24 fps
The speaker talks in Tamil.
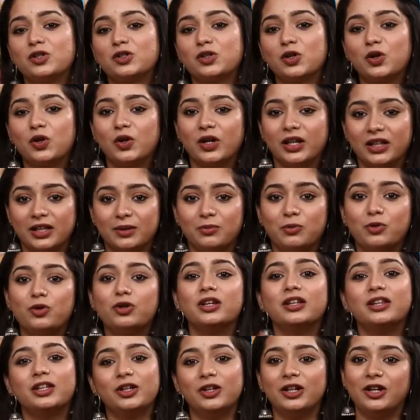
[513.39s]
ஸோ இது
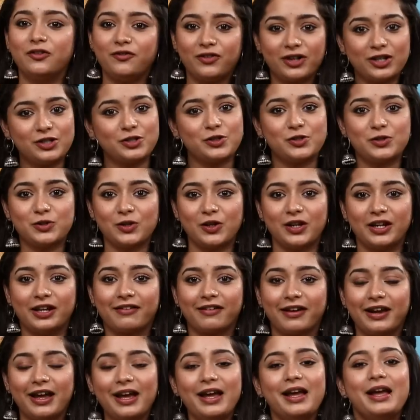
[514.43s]
மூணுத்தையும் டிஃப்ரென்ஸ்னு
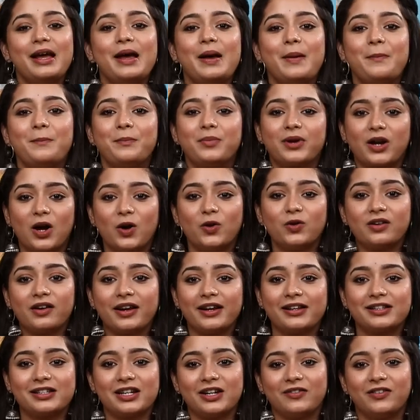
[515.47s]
சொல்லிடுறேன் ப்ரௌன்
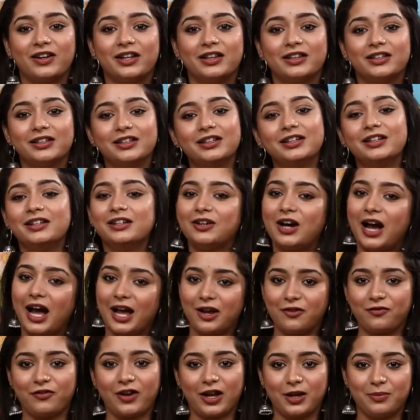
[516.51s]
ரைஸில் வந்து
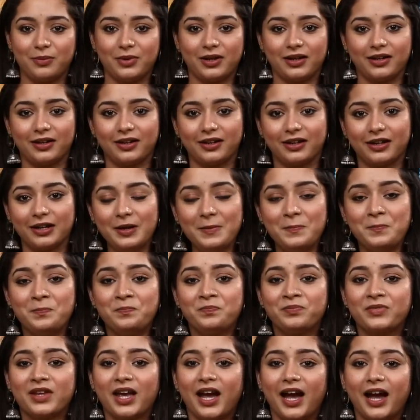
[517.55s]
ஹை ஃபைபர் இருக்குது
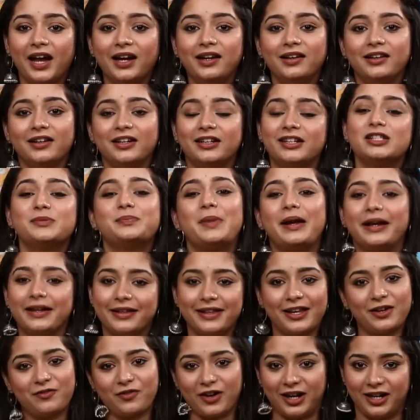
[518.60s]
அண்ட் இட் இஸ்
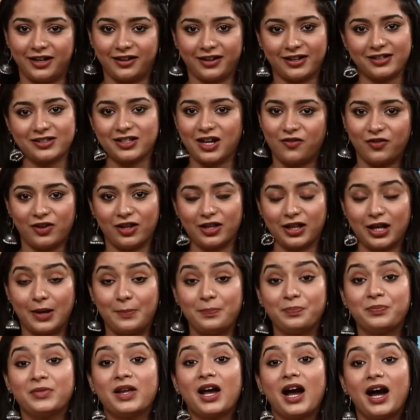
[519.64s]
பெட்டர் தேன் ஒயிட் ரைஸ் அவ்வளோதான்
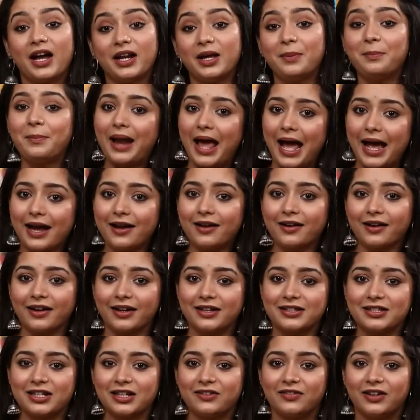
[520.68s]
ஆனால் பிளாக்
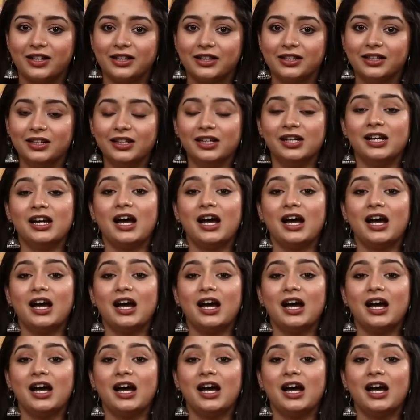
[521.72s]
ரைஸில் வந்து